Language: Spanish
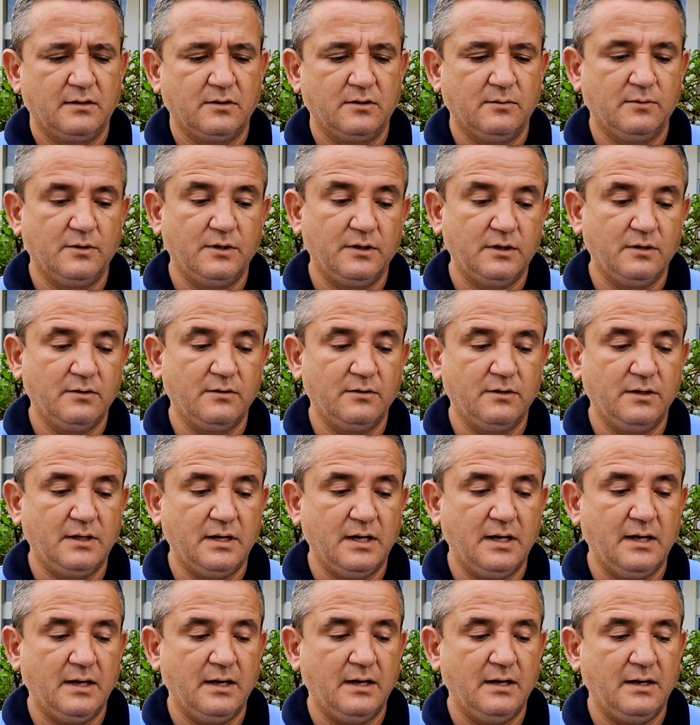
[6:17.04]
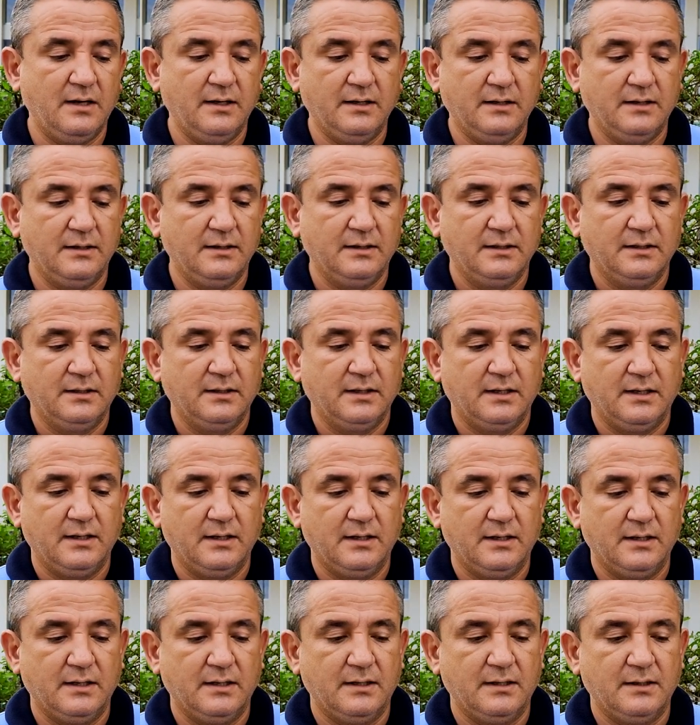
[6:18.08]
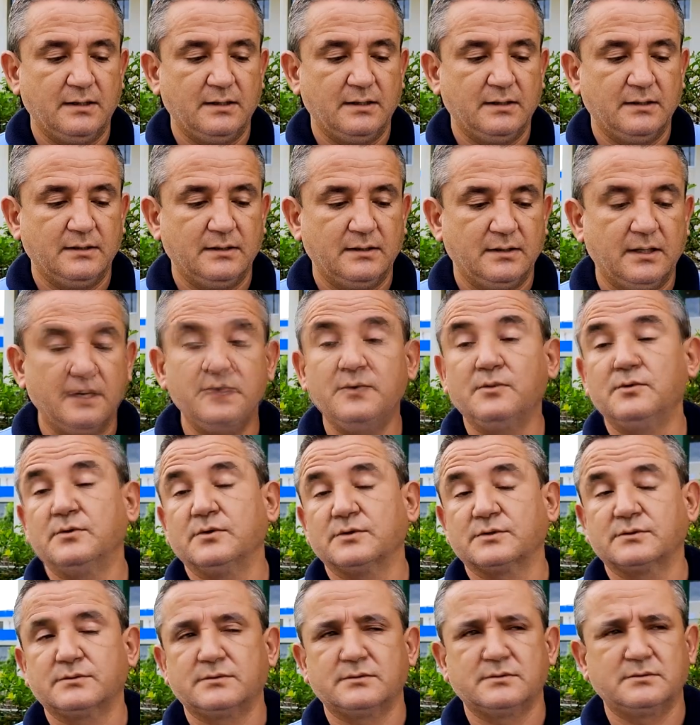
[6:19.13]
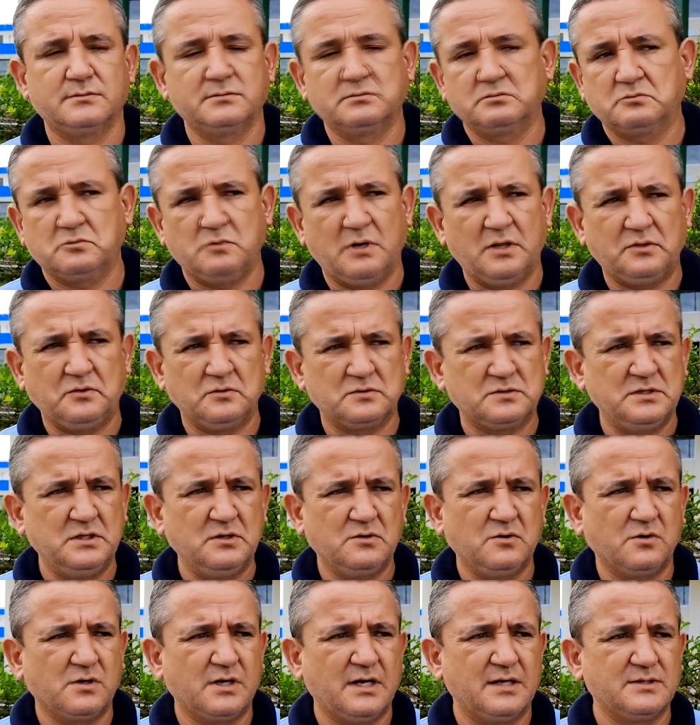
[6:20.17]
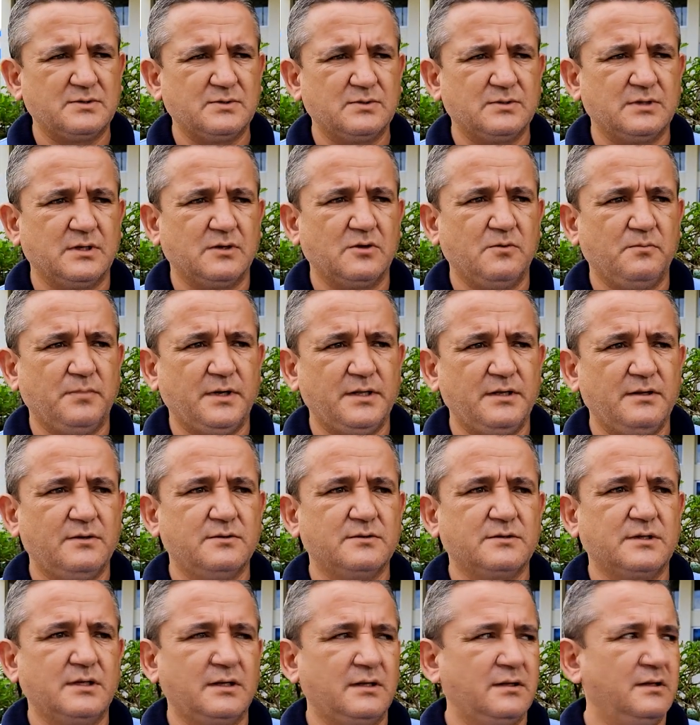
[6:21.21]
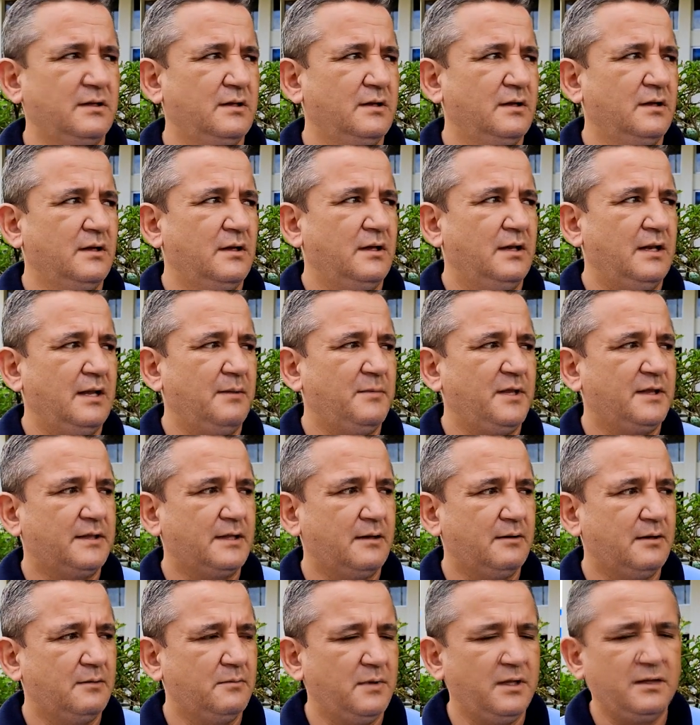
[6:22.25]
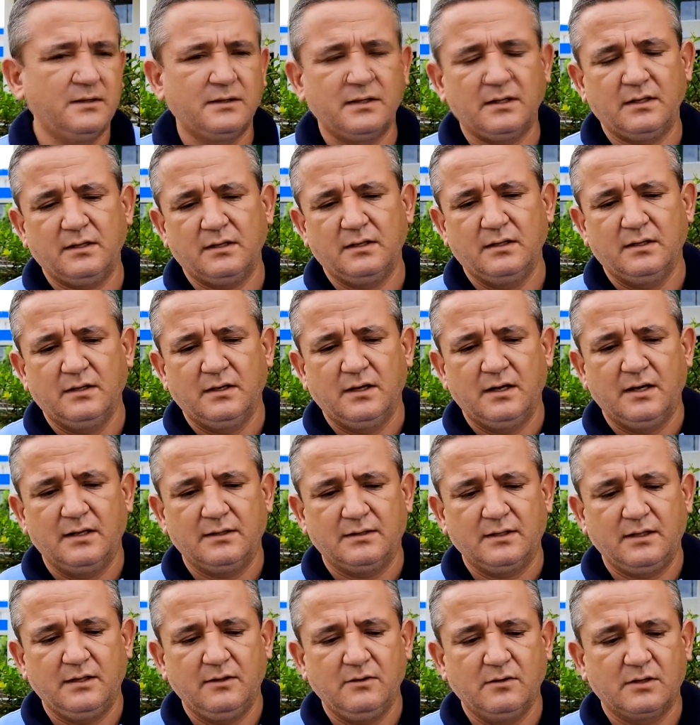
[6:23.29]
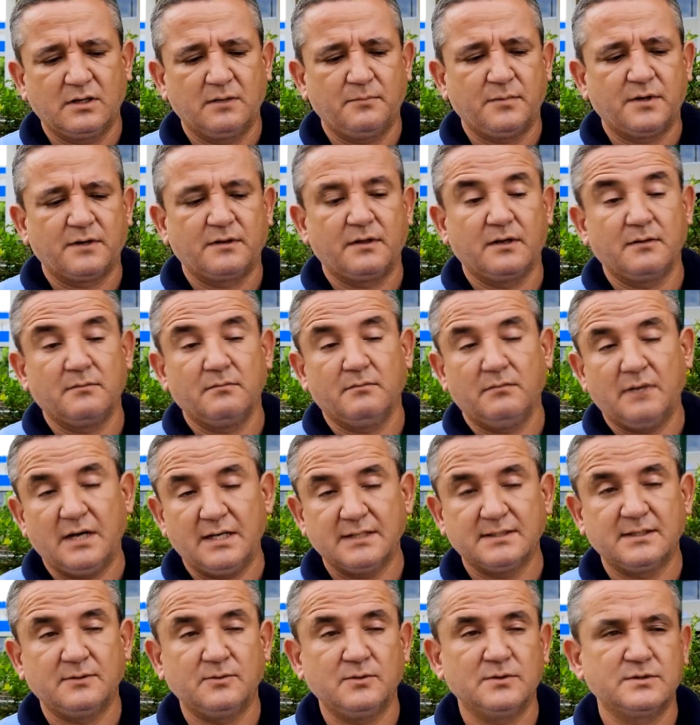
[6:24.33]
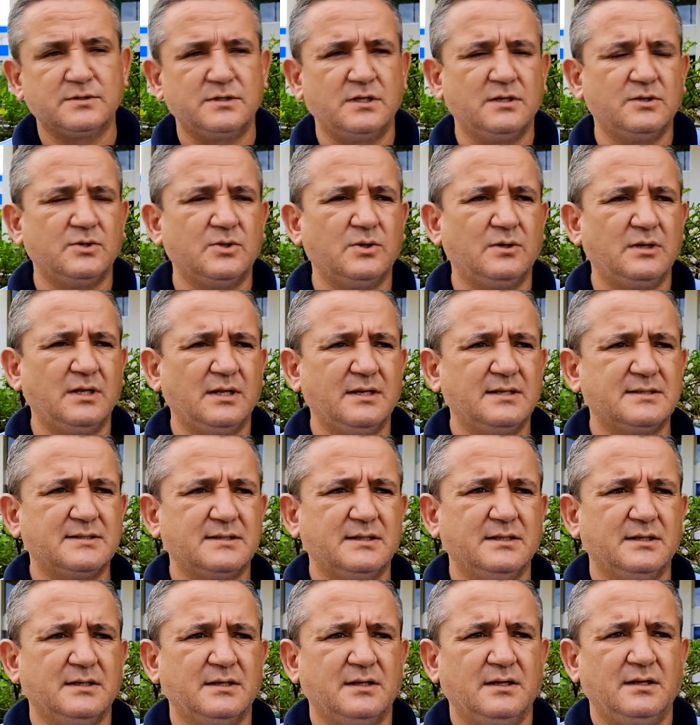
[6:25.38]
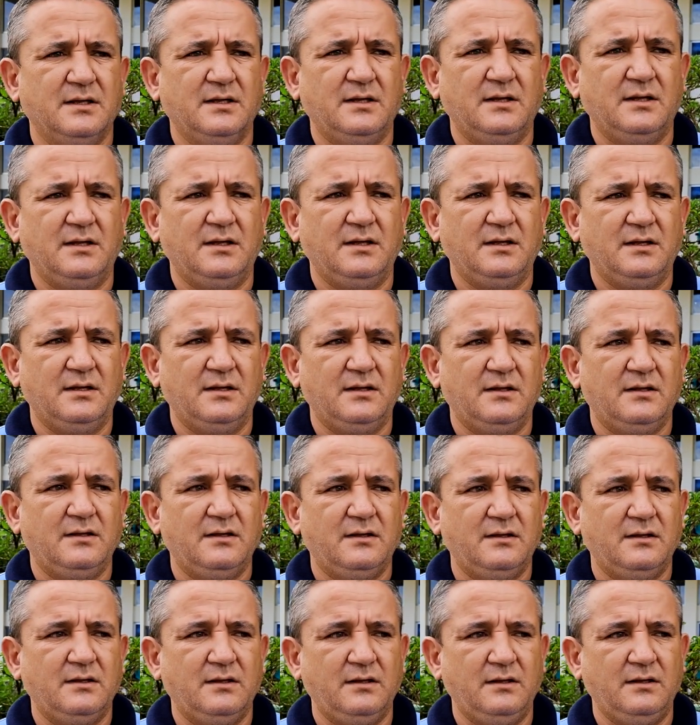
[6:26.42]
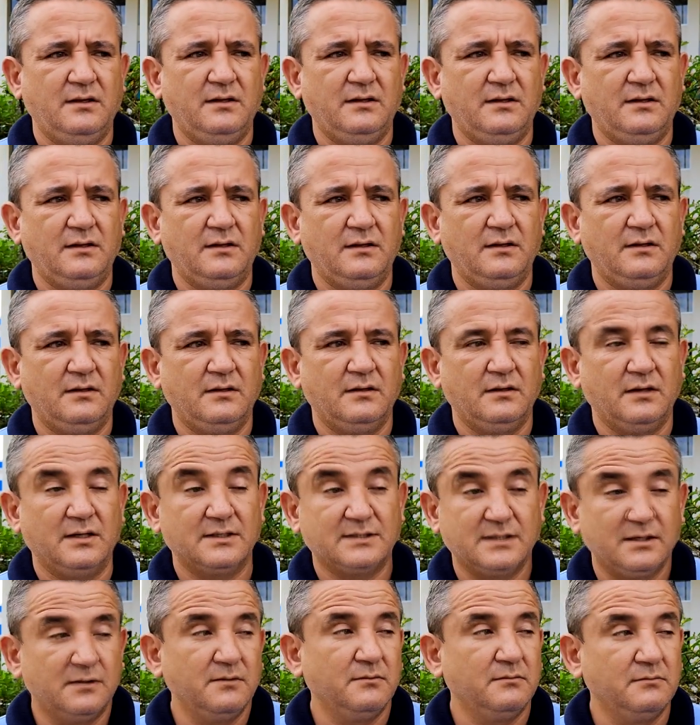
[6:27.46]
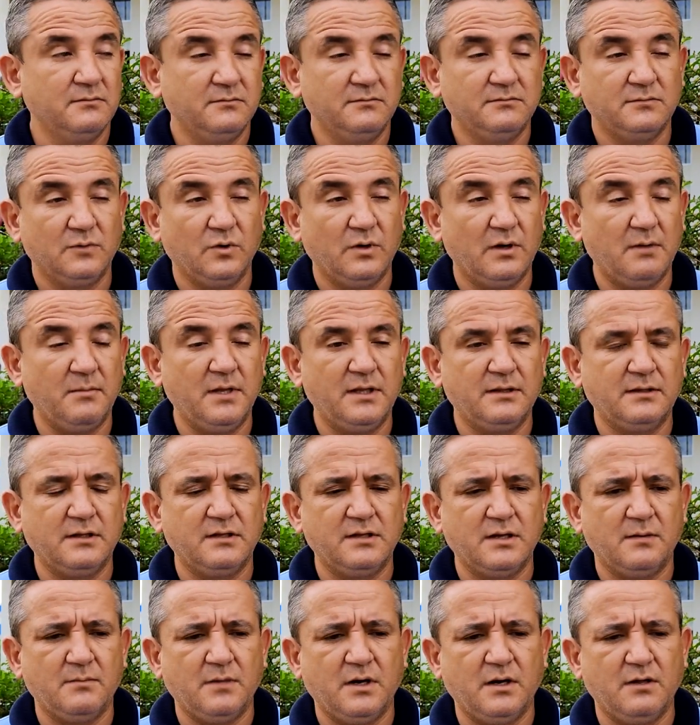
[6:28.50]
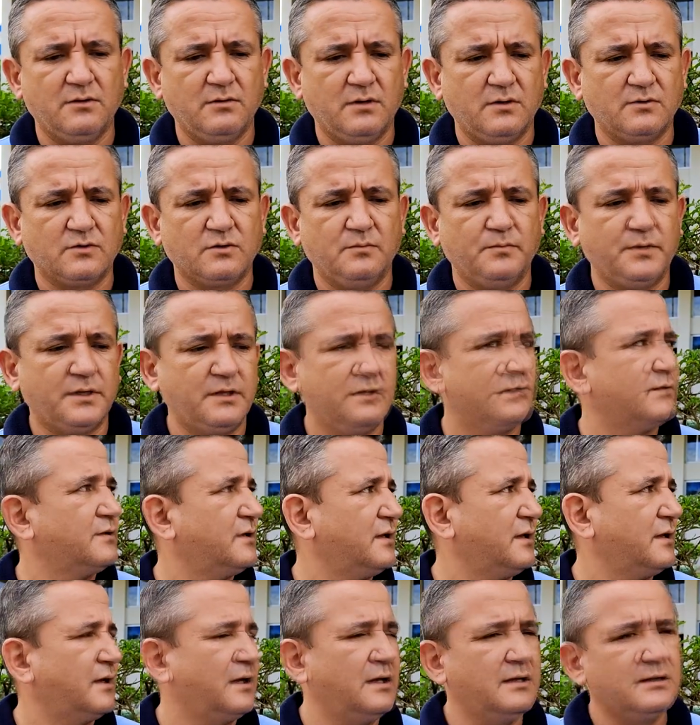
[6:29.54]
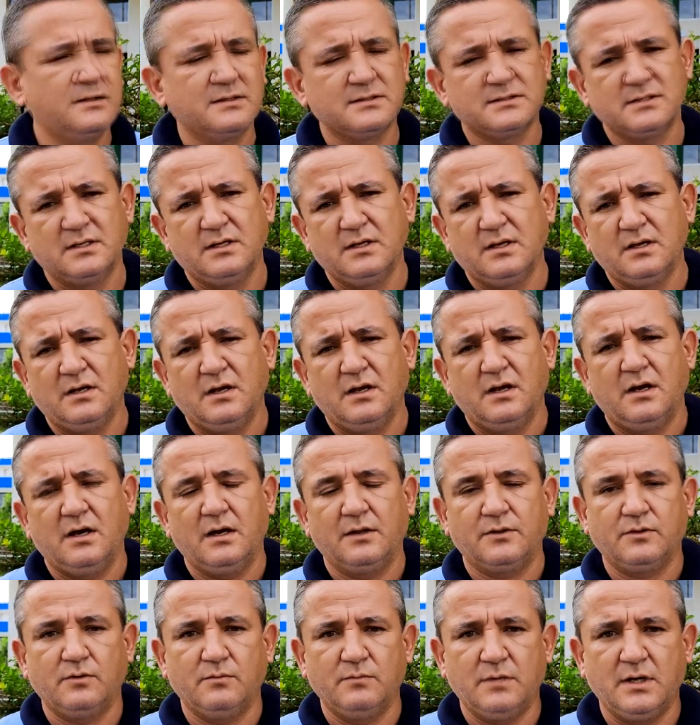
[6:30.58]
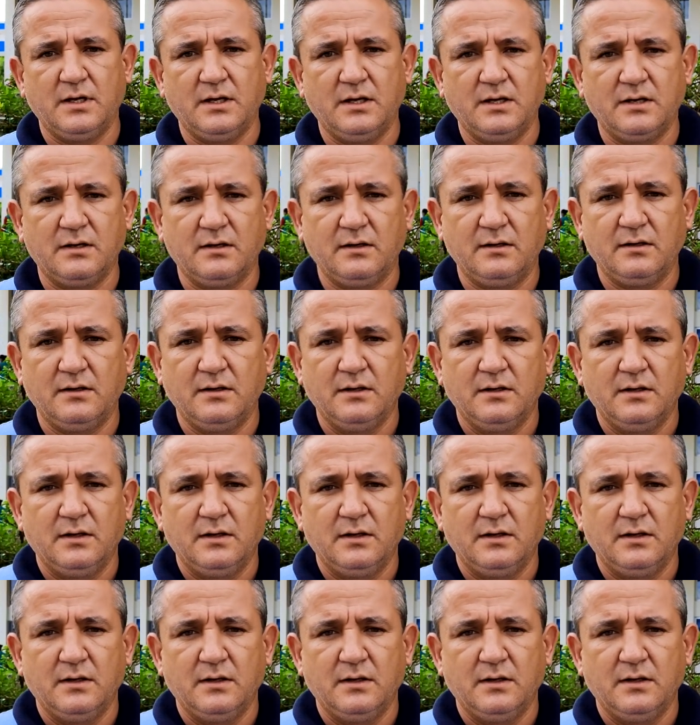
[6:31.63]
como le digo, ya ah, hay unos cuatro o cinco casos de compañeros que lamentablemente han tenido que perder más de unos 100 dólares eh, y hacer nuevamente llamado a los compañeros dirigentes a tomar eh,